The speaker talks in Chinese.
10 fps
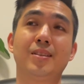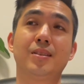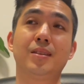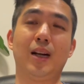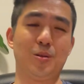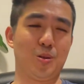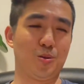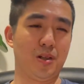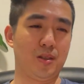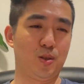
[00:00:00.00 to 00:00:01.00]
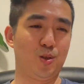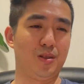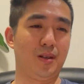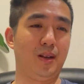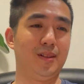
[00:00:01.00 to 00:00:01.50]
感觉就像是
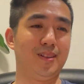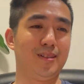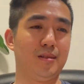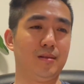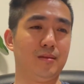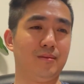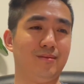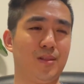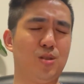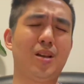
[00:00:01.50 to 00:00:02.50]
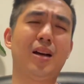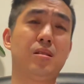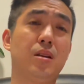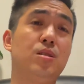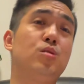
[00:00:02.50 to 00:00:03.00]
这个，其实他的
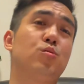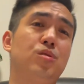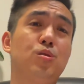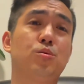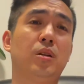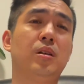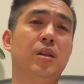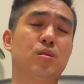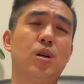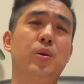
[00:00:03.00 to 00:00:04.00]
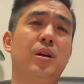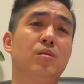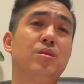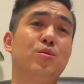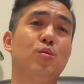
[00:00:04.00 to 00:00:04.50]
这个技术技术特点稍微聊
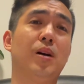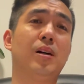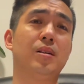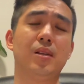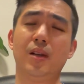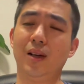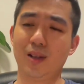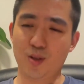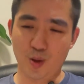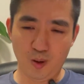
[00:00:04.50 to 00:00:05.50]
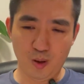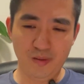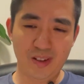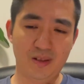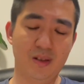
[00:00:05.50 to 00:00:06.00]
几句吧。
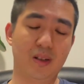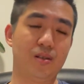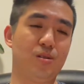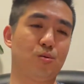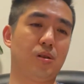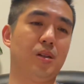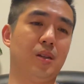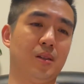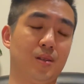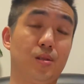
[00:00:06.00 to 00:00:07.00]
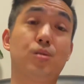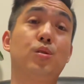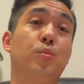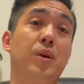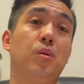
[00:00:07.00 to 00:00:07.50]
Jokovic 的这个技术特点呢，其实是
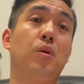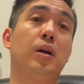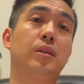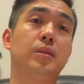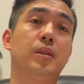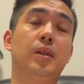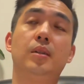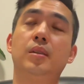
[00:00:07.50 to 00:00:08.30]
有变化的啊。